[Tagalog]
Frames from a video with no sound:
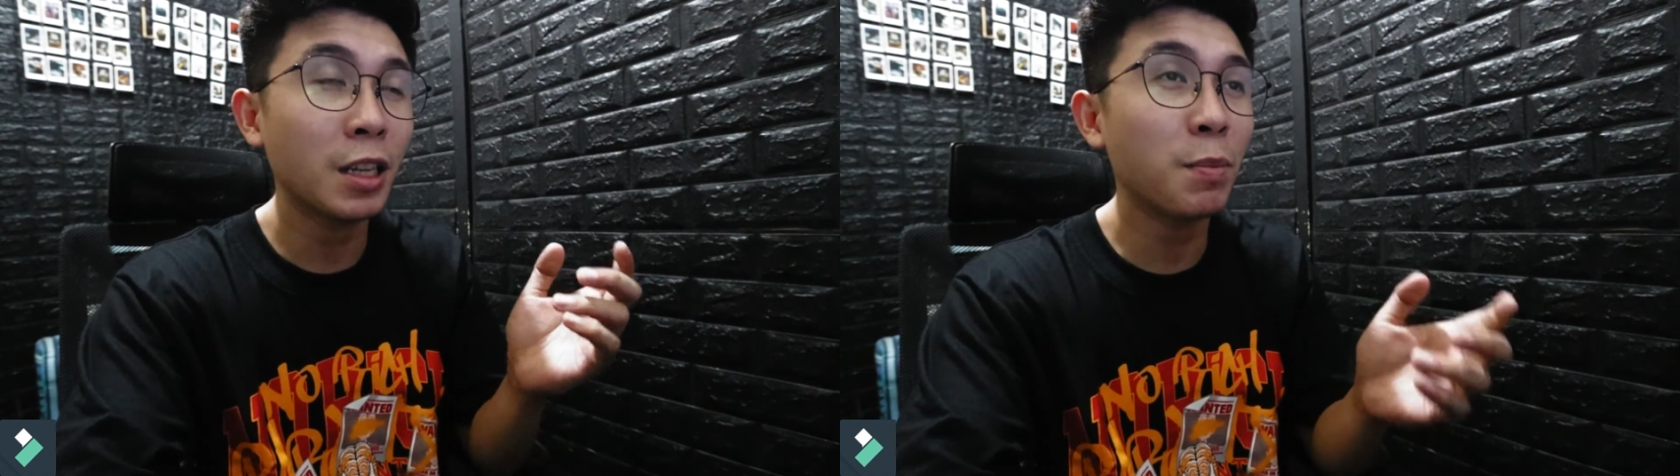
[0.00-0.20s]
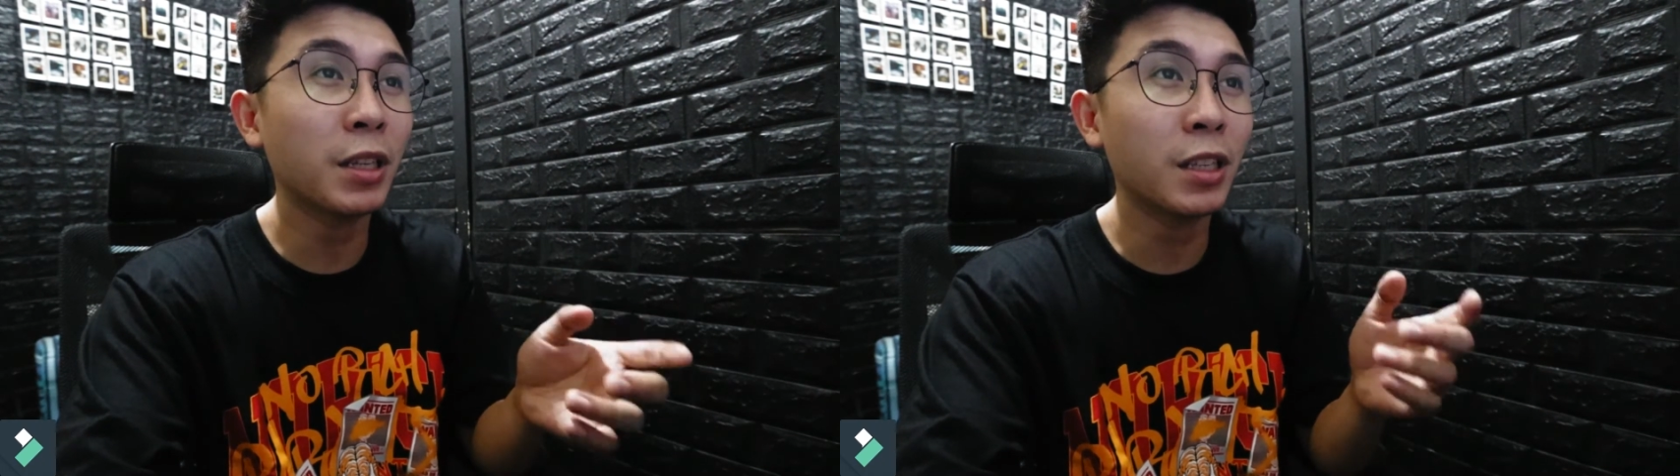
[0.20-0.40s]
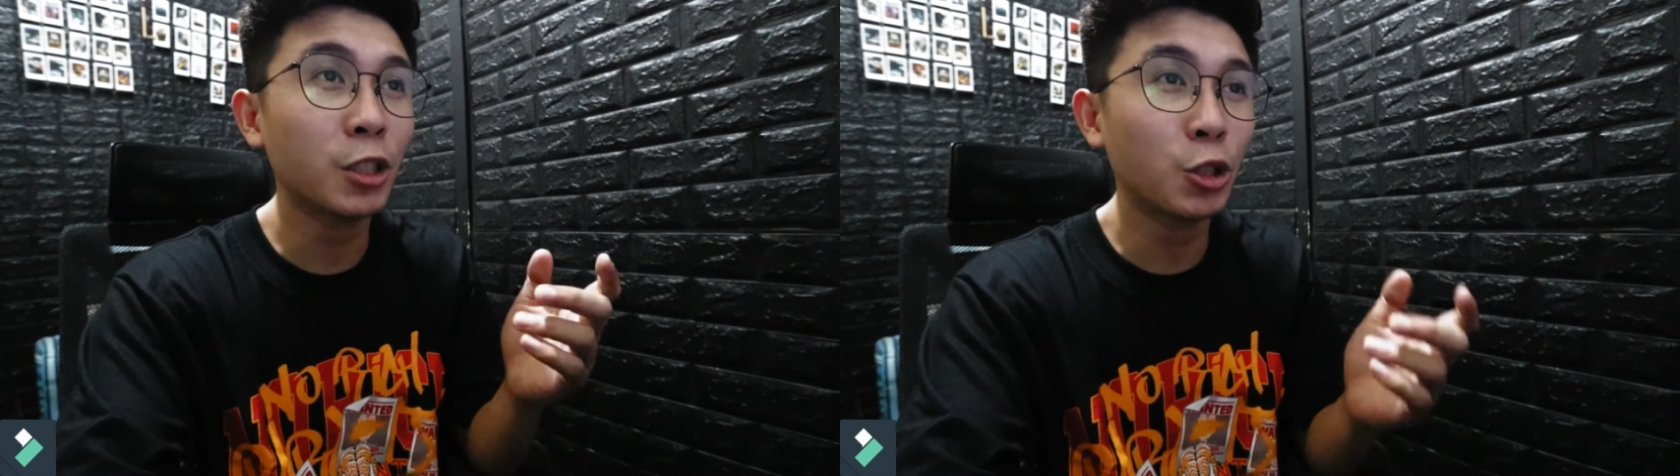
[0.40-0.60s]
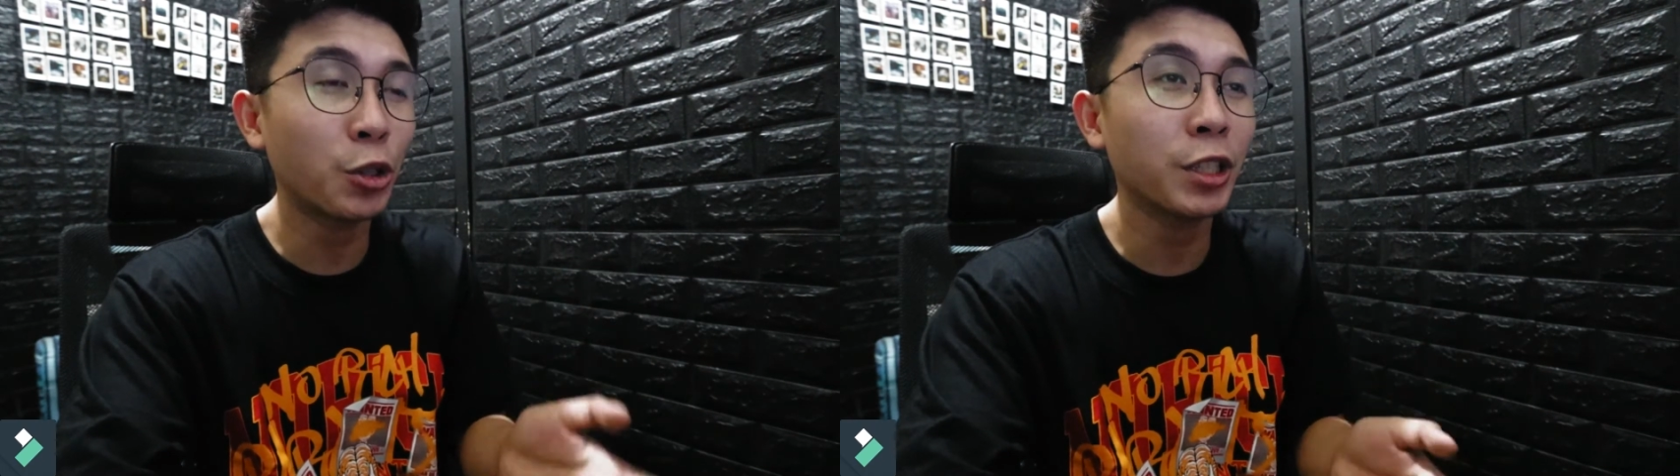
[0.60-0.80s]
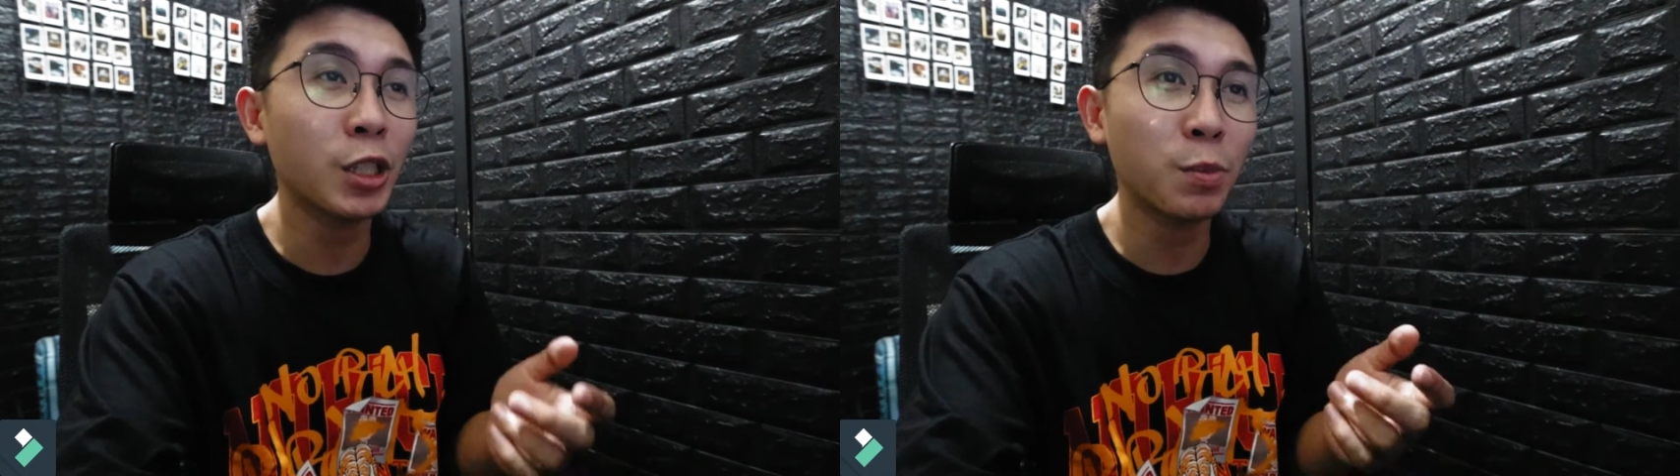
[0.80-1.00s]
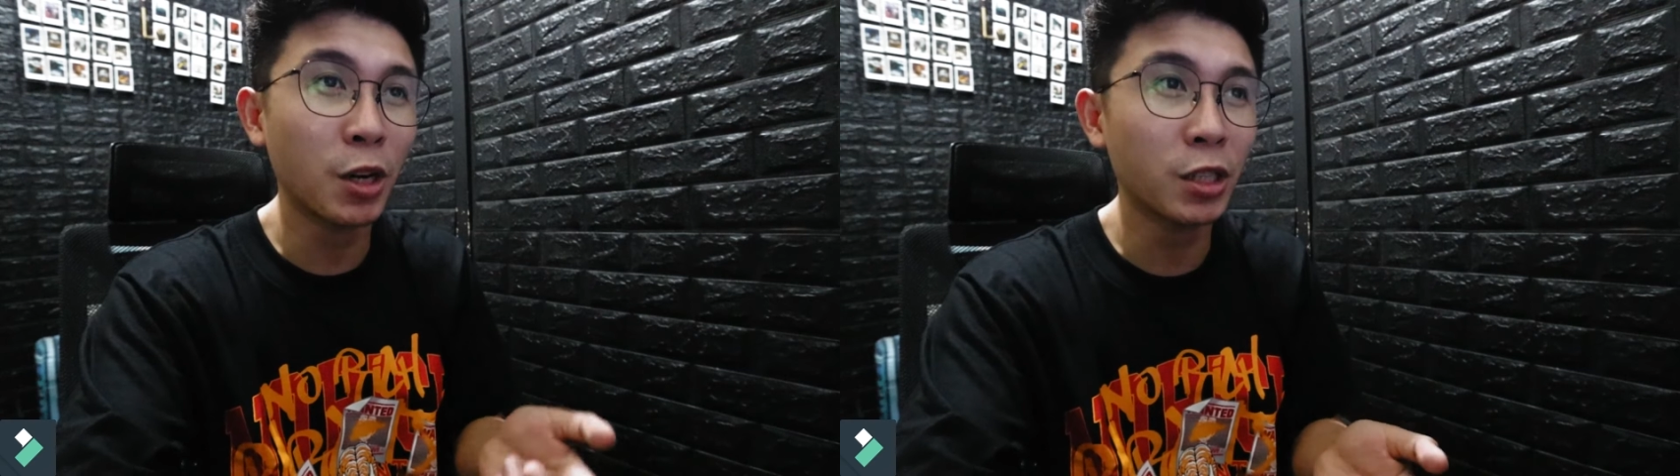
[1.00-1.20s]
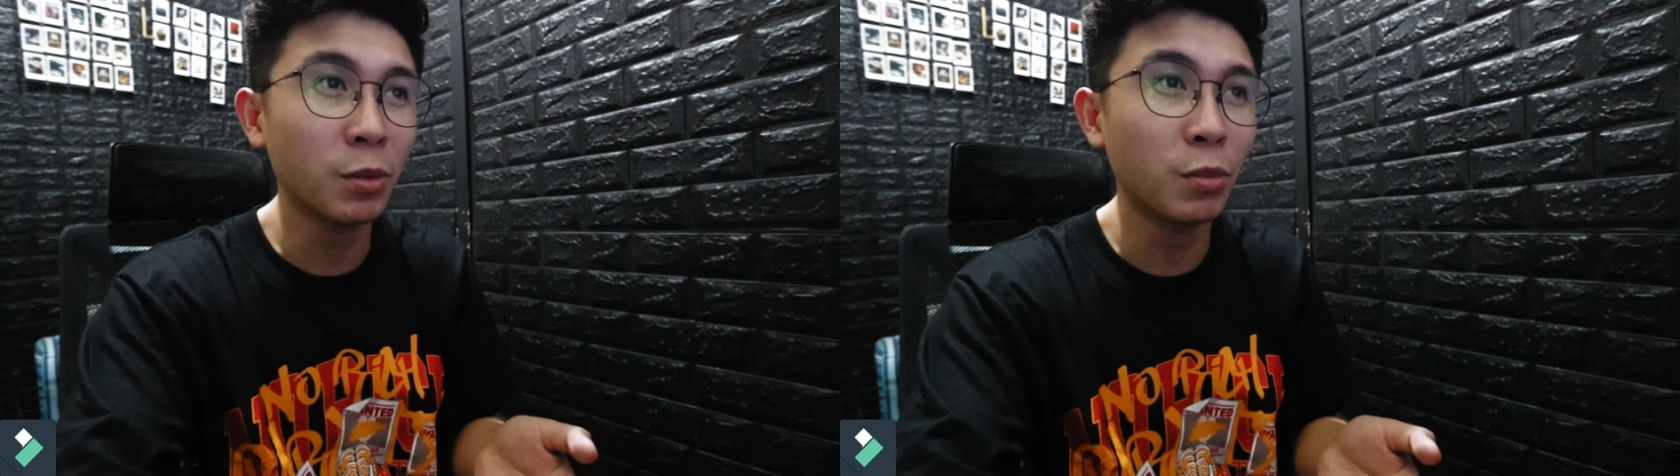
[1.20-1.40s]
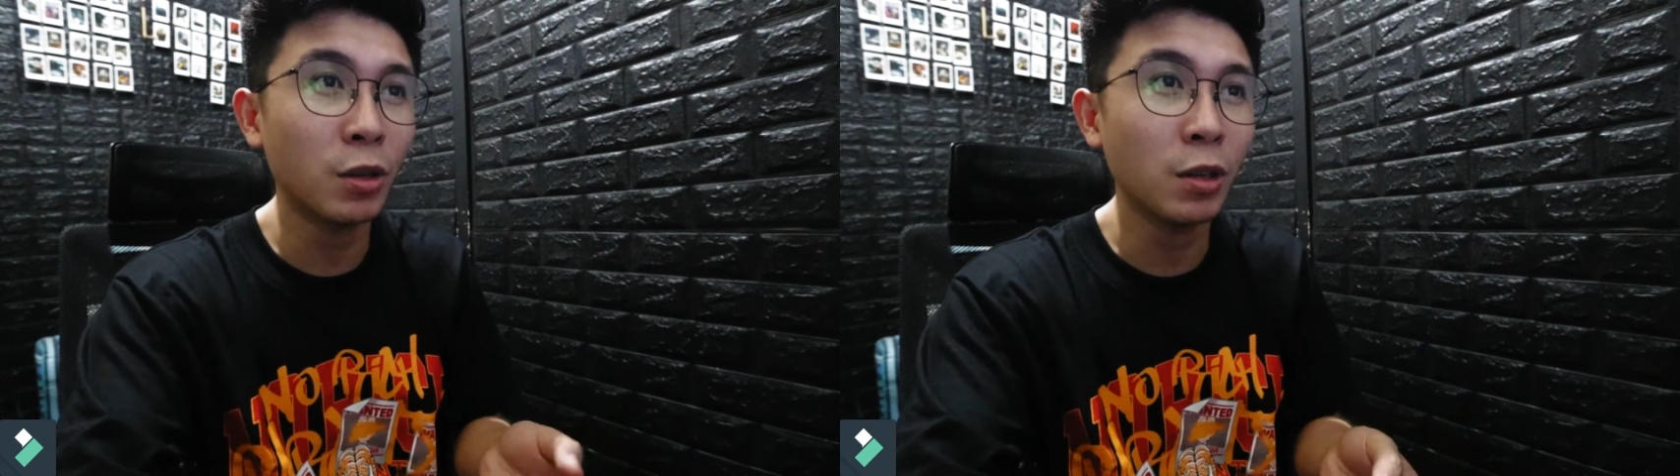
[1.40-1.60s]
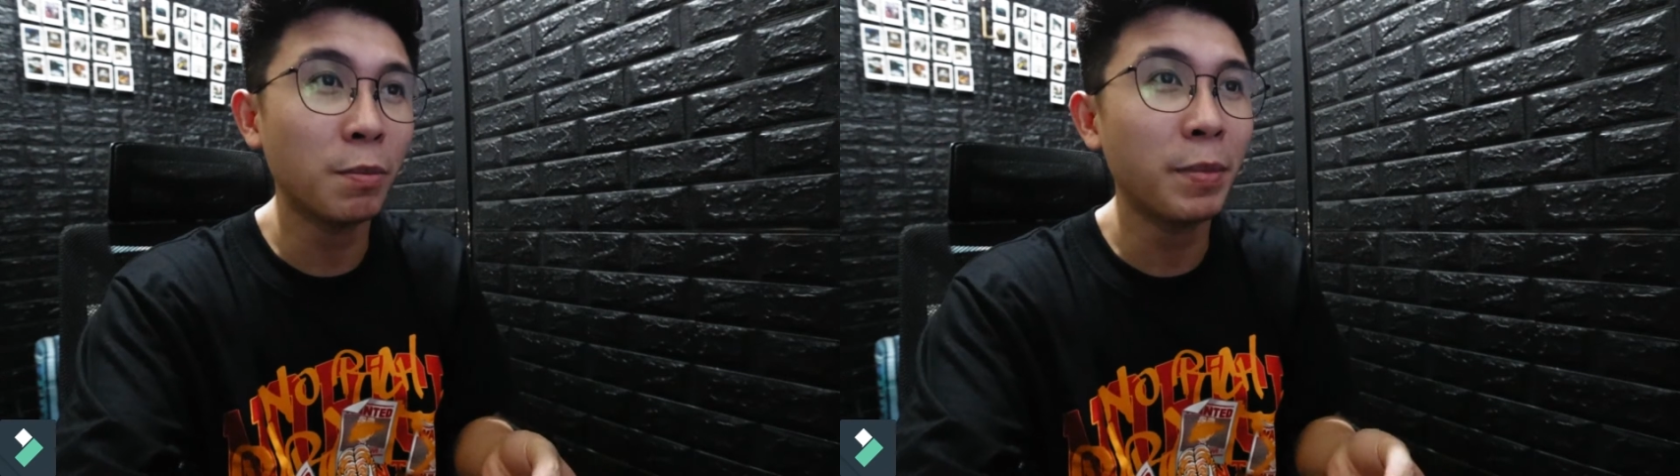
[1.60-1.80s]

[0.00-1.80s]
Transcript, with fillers: Keep it as short as possible